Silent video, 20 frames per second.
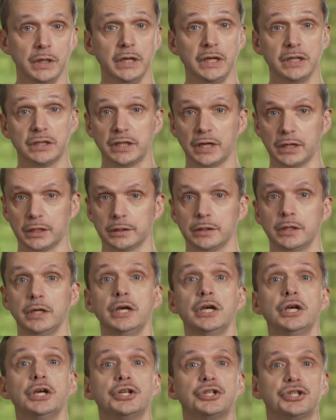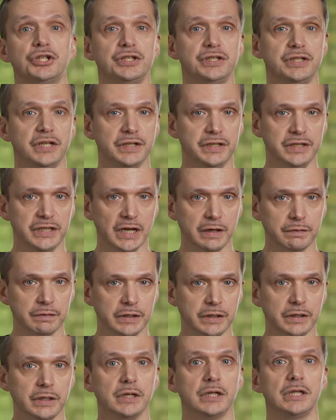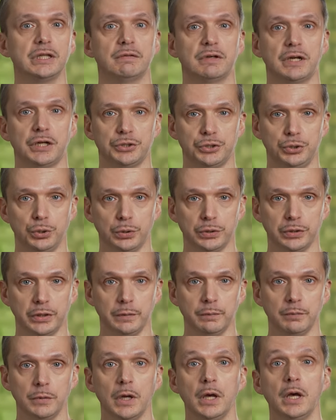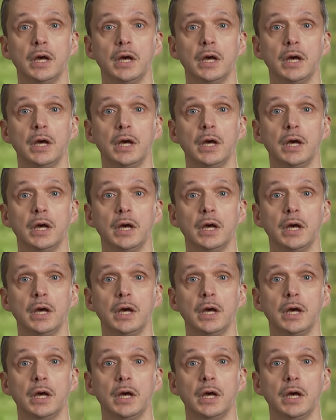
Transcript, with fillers: Итак, шестидневный новорожденный.